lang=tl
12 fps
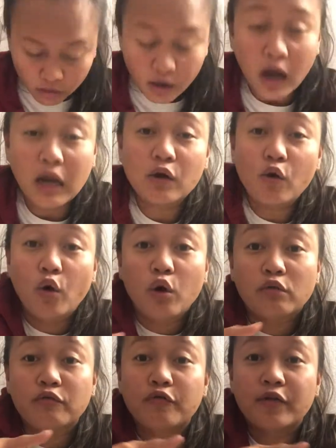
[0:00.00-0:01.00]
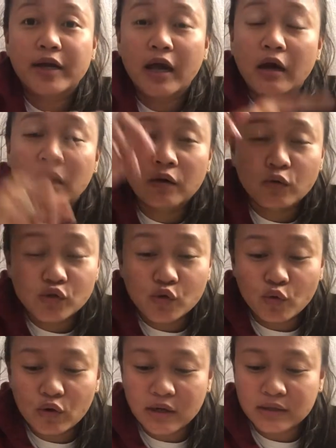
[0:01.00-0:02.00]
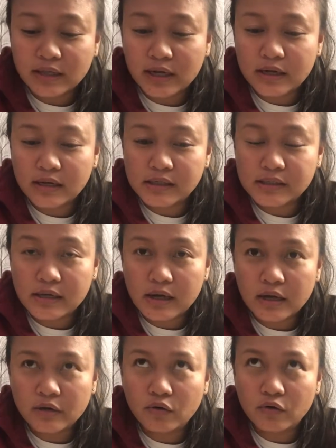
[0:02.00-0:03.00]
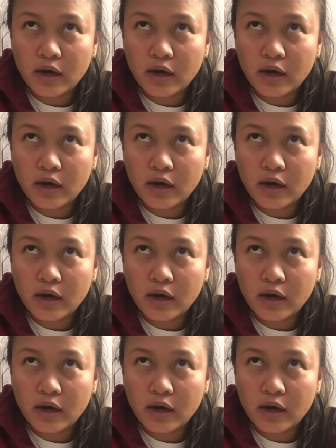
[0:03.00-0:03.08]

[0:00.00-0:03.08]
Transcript: alcohol free ang gusto ko lang talaga sa ano